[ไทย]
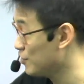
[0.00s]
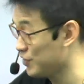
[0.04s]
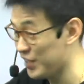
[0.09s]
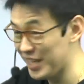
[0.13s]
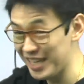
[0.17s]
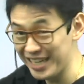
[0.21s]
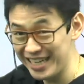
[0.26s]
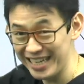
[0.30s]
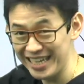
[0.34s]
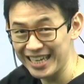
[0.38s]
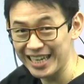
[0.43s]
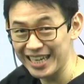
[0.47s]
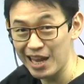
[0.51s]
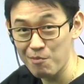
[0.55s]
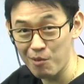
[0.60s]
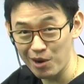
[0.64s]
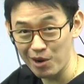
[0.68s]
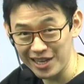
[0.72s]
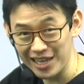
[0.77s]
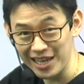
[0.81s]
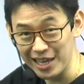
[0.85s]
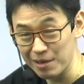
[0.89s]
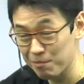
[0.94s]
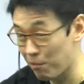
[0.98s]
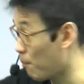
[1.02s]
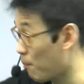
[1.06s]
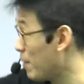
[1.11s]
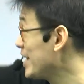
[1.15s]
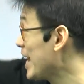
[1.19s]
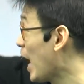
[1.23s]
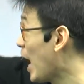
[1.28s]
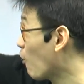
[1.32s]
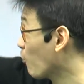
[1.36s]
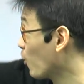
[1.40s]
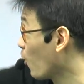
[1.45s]
CD ได้พอดี เพราะมัน
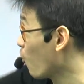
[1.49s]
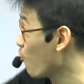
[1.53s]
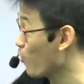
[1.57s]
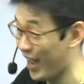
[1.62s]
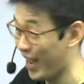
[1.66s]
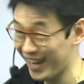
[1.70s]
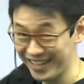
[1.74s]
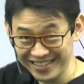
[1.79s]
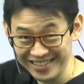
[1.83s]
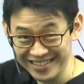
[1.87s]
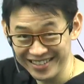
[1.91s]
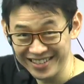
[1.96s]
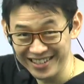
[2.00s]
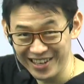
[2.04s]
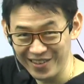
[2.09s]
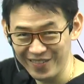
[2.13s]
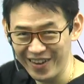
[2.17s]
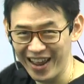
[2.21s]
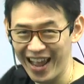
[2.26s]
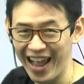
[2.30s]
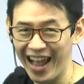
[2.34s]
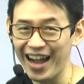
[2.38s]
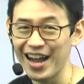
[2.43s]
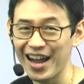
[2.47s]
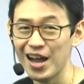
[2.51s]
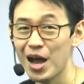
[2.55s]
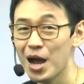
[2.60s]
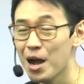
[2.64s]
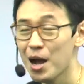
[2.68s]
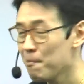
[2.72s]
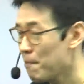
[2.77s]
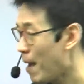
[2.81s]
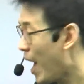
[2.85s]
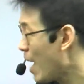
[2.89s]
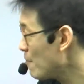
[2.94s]
ยาวเท่ากันนะฮะ
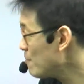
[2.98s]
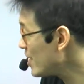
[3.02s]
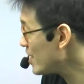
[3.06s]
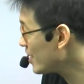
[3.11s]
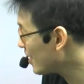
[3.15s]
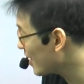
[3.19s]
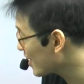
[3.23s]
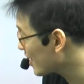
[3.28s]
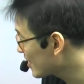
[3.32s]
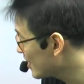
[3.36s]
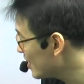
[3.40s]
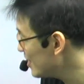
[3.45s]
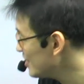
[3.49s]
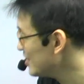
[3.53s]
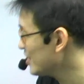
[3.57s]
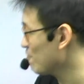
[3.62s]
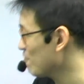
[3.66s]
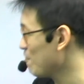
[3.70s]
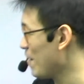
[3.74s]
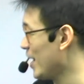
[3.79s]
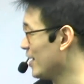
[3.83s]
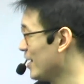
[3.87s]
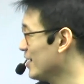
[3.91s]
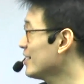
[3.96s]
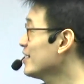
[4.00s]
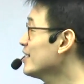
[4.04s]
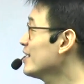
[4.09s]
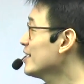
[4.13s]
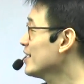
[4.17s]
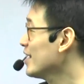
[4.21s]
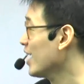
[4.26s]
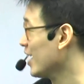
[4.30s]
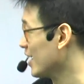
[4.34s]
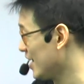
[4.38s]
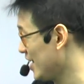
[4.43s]
ภาพที่เกิดขึ้นจะเป็น
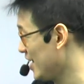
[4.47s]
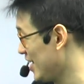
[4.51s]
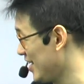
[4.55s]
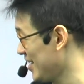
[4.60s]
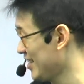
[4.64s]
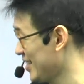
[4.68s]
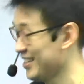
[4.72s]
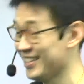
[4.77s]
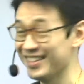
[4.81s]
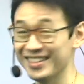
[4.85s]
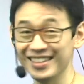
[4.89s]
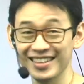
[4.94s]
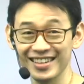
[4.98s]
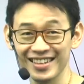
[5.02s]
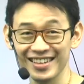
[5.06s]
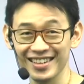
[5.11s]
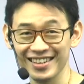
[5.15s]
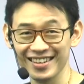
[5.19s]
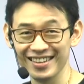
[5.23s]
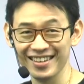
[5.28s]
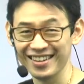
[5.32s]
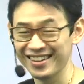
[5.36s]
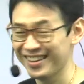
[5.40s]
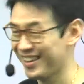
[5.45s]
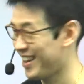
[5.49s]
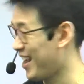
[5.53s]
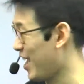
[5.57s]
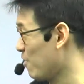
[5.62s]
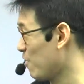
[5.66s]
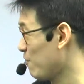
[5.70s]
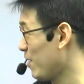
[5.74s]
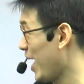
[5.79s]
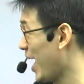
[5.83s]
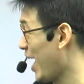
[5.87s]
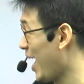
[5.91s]
อย่างนี้เห็น
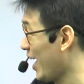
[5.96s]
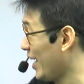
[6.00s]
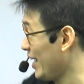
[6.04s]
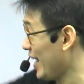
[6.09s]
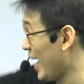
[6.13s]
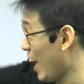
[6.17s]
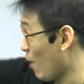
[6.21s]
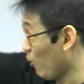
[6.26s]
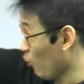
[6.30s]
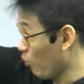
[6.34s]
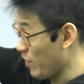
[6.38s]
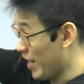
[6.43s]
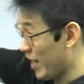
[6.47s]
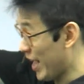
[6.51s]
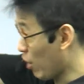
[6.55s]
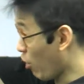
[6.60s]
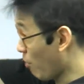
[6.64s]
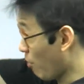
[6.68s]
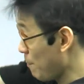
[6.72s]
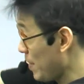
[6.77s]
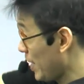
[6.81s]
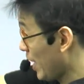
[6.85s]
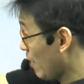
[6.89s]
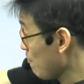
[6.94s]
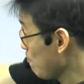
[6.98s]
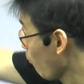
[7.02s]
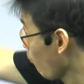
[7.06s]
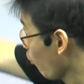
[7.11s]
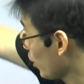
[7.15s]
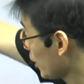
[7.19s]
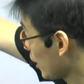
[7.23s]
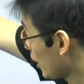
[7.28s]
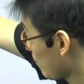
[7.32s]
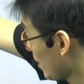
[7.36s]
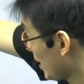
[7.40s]
ไหมฮะในี่เอารูปนี้นะก๊อปปี้แล้วหมุน
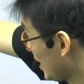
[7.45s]
กลับมา